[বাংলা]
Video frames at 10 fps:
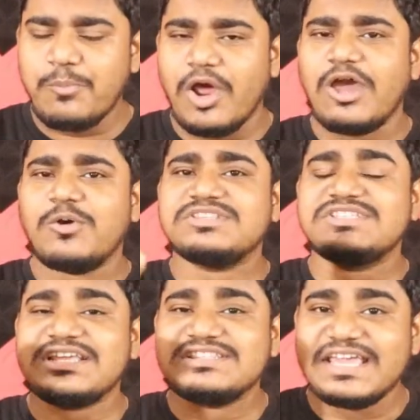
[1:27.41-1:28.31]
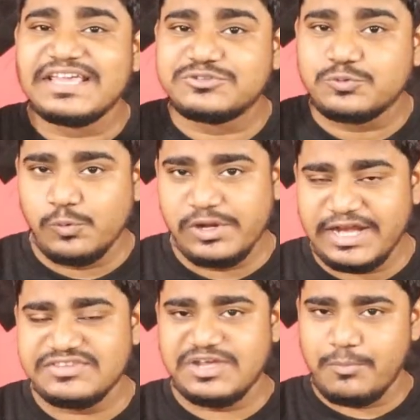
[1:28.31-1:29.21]
বলা হচ্ছে যে
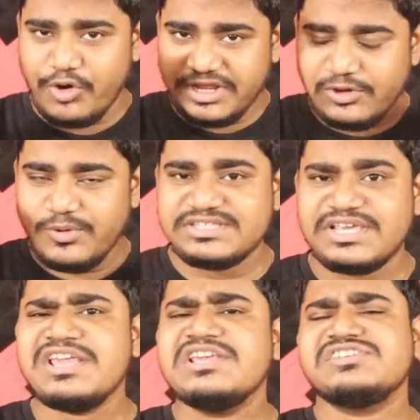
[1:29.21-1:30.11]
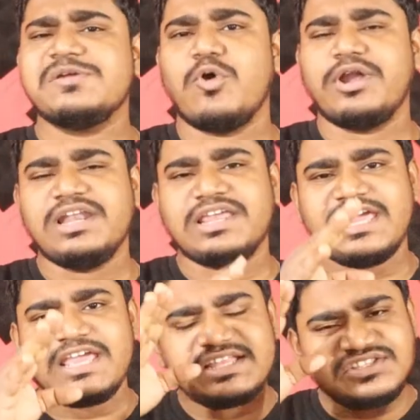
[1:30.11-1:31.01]
স্কুলের যে মডেল রয়েছে সেই
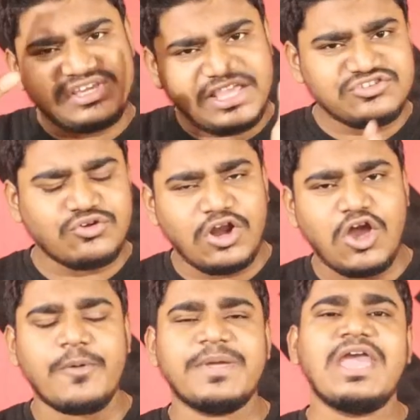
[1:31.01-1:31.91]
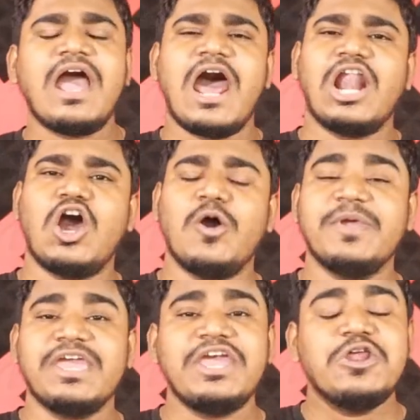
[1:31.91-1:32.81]
মডেলকে চেঞ্জ করা হবে আনা হবে